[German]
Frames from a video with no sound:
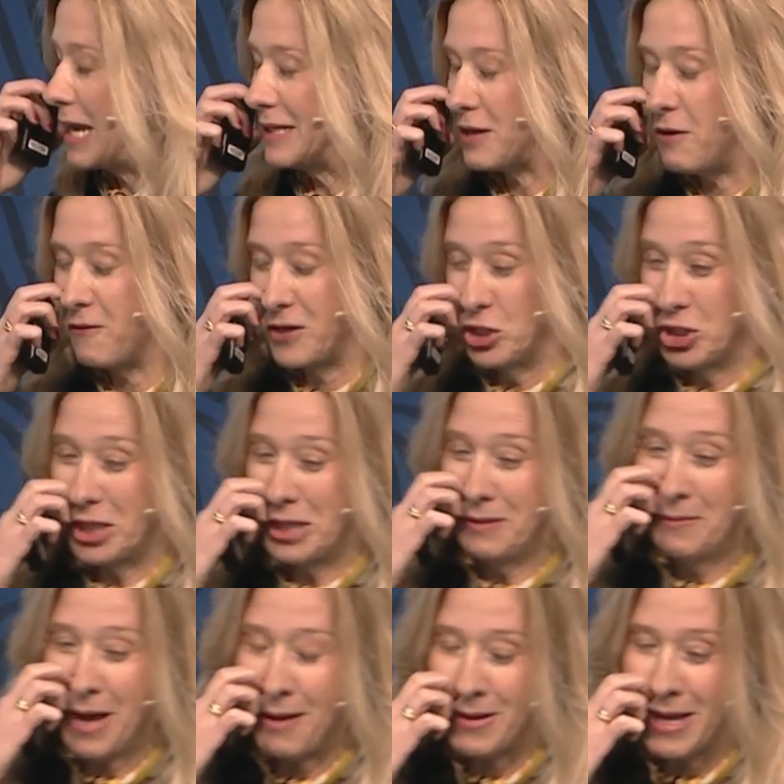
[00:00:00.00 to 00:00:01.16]
alles
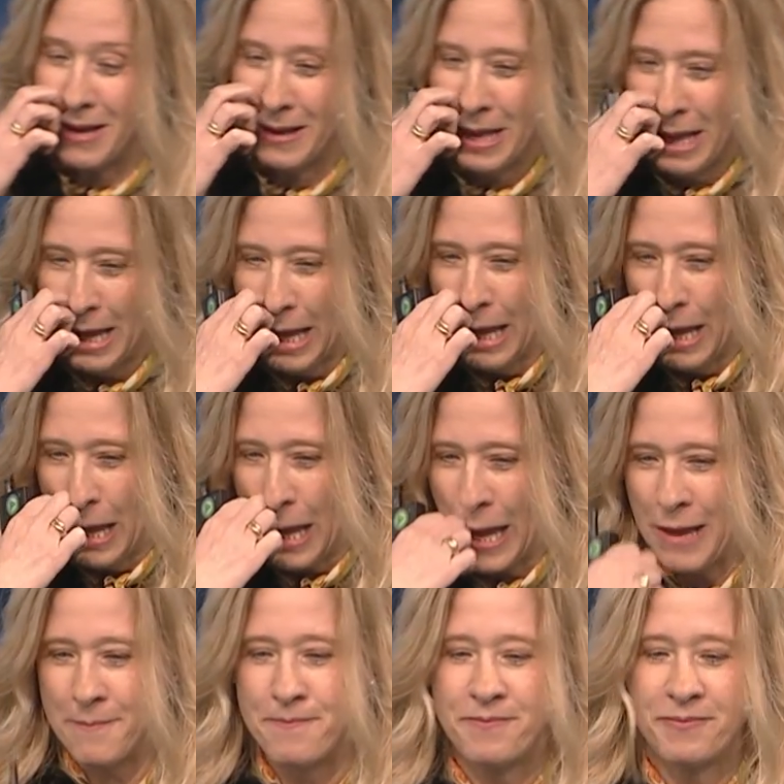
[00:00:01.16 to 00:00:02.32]
aufgeschrieben, aber
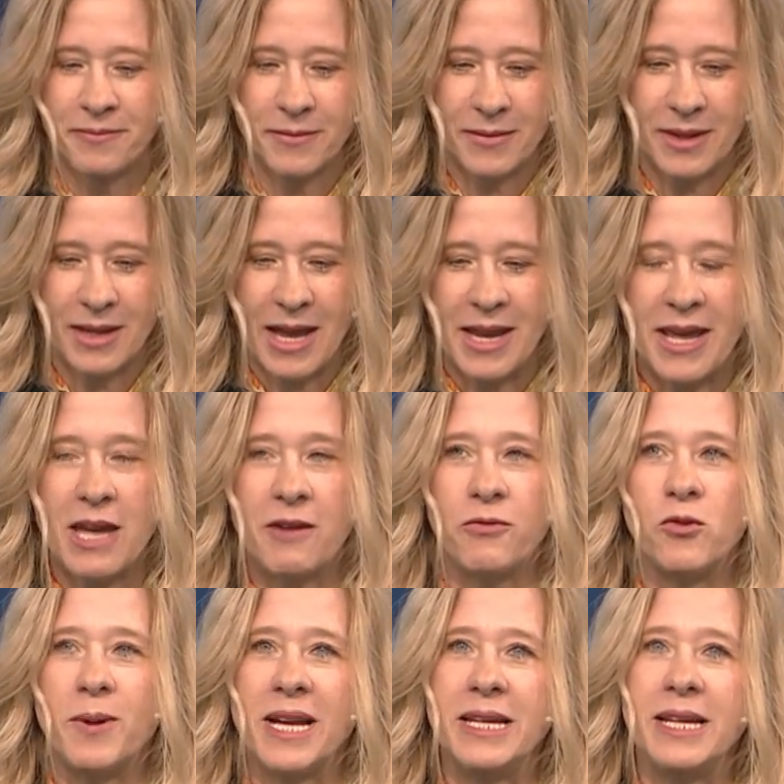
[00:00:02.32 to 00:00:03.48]
ähm, an der
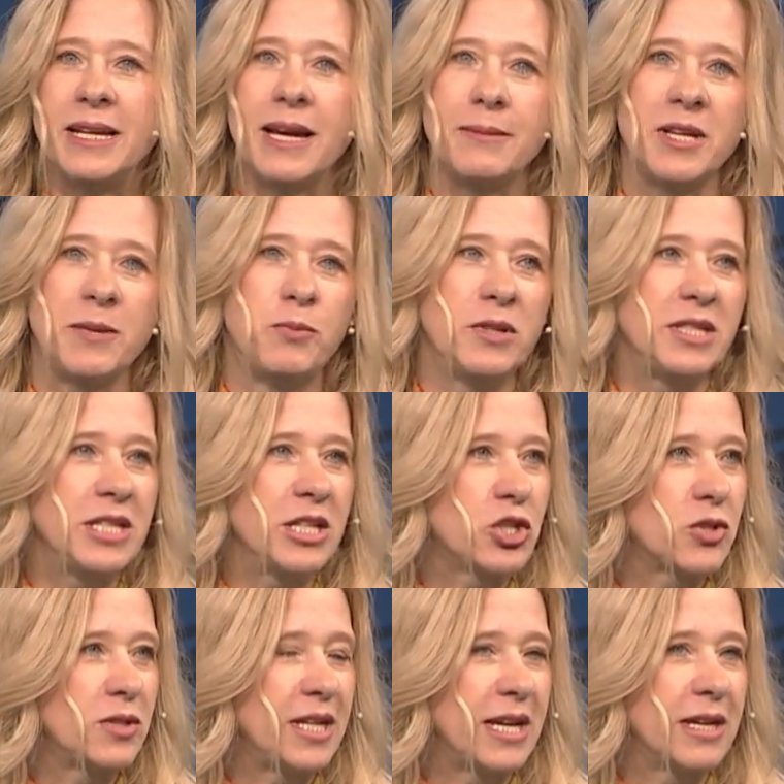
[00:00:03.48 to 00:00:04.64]
FU Berlin habe ich Politik
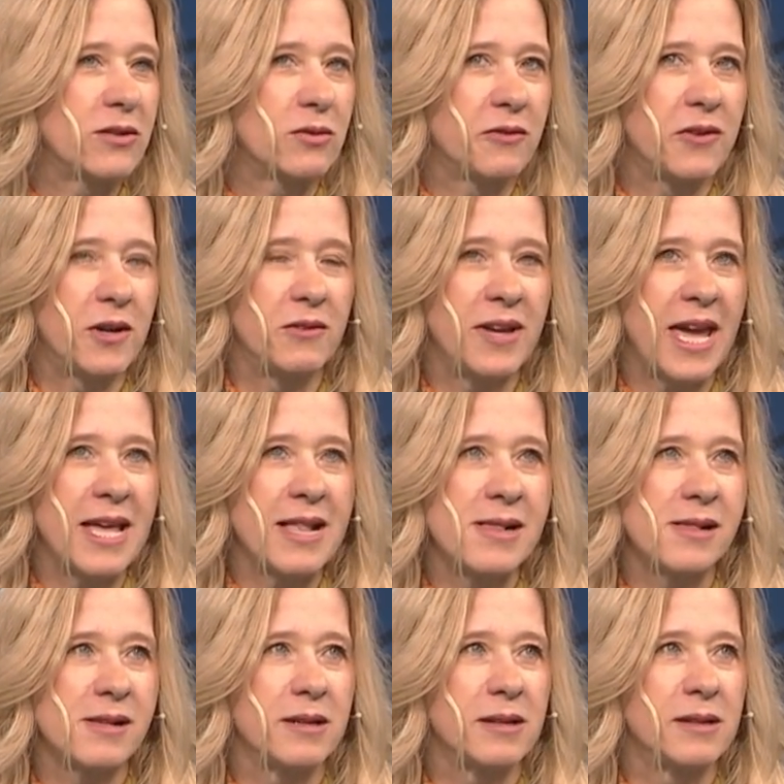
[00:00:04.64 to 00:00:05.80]
studiert und
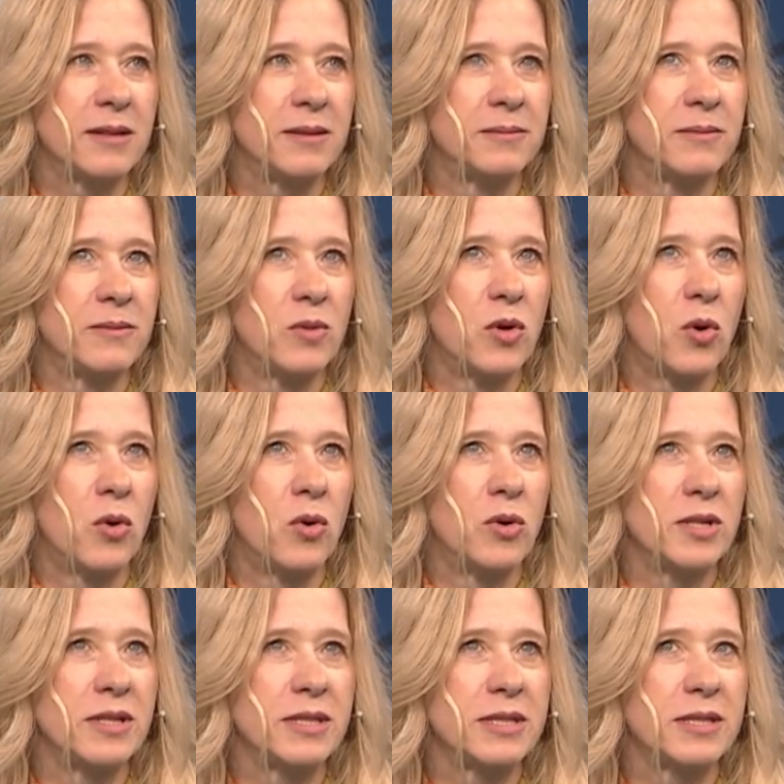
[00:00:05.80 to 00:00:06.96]
VWL ähm,
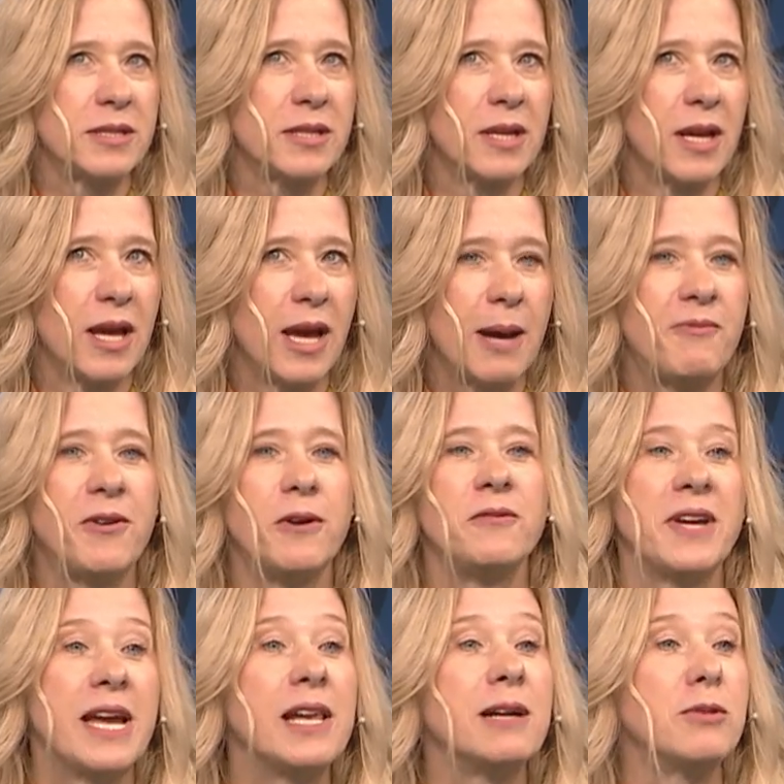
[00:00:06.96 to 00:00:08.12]
und habe
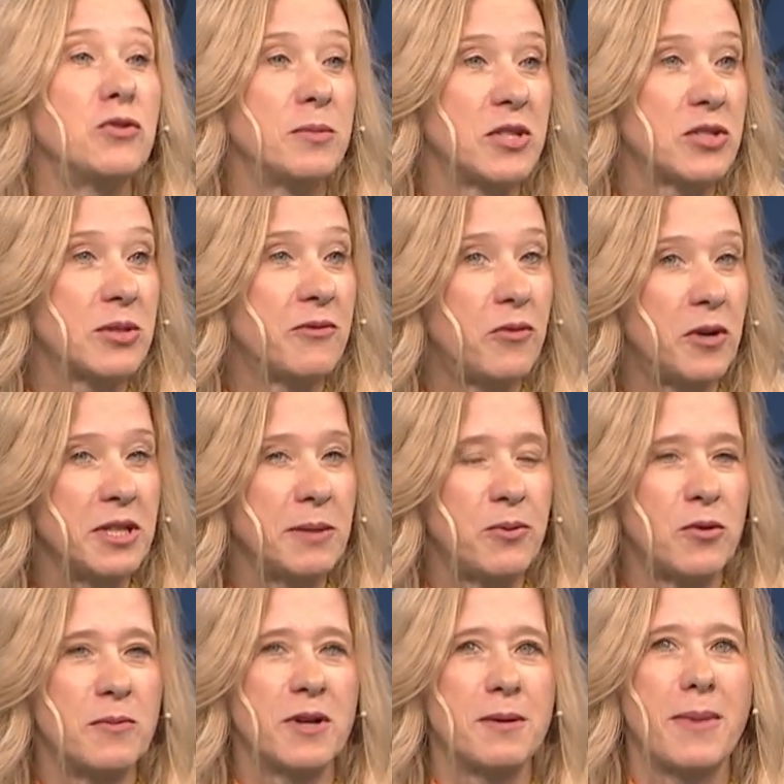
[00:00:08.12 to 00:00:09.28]
VWL aber nur bis zum
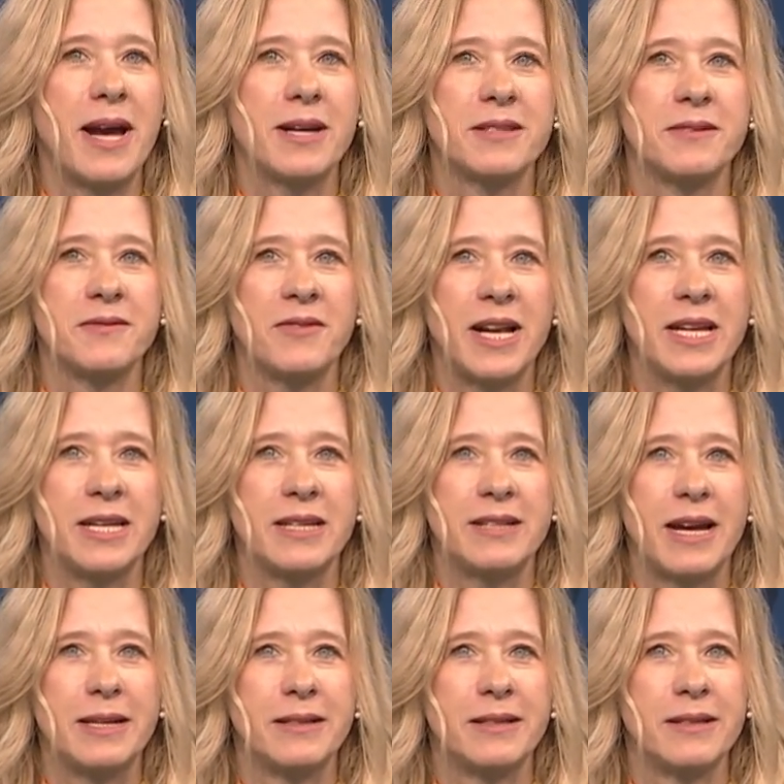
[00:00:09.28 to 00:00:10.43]
Vordiplom gemacht, weil ich
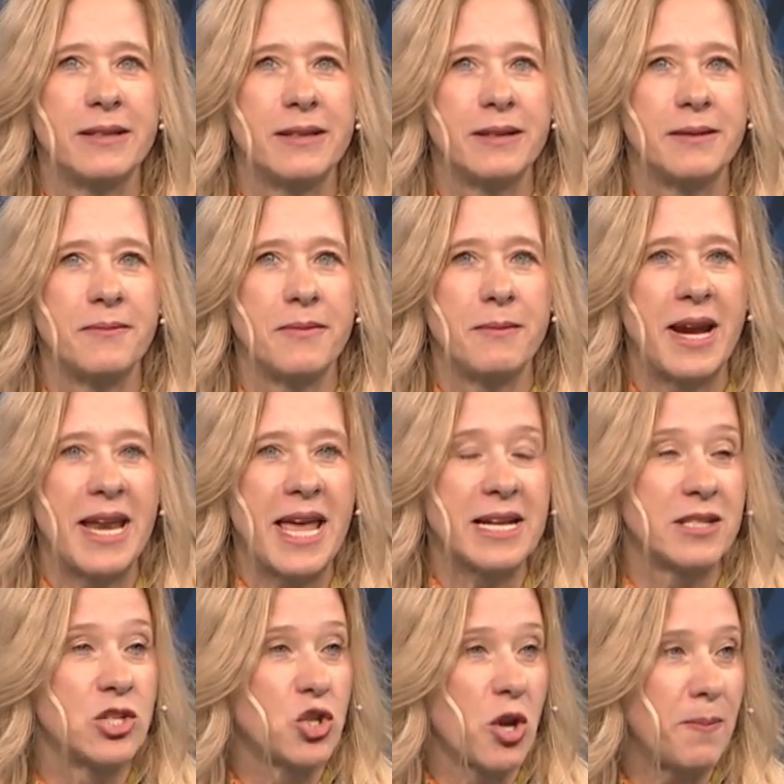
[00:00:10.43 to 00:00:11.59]
dann ähm, mein
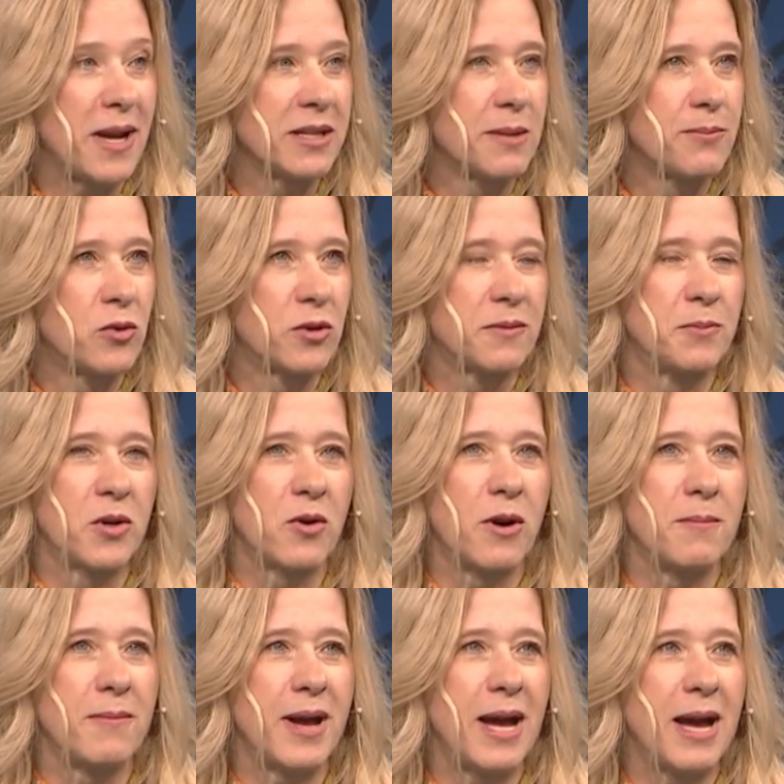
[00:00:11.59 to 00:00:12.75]
erstes Jobangebot
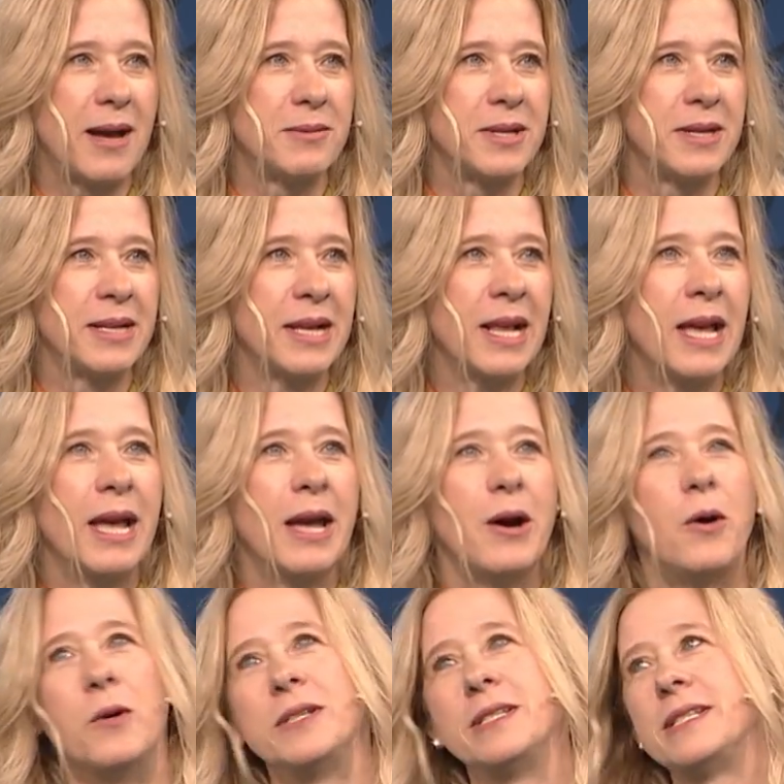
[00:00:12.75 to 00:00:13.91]
bekommen habe.
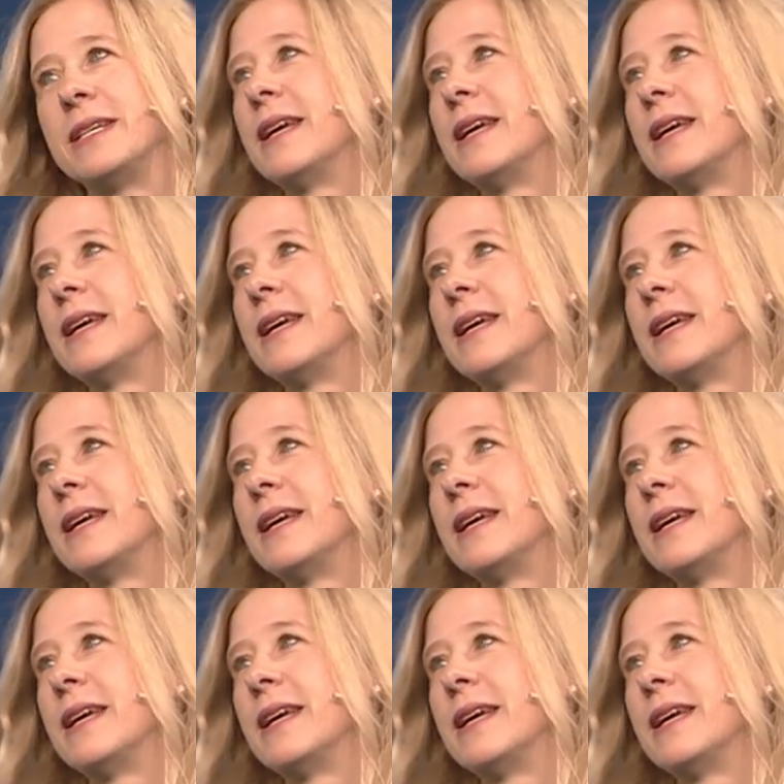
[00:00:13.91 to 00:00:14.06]
Und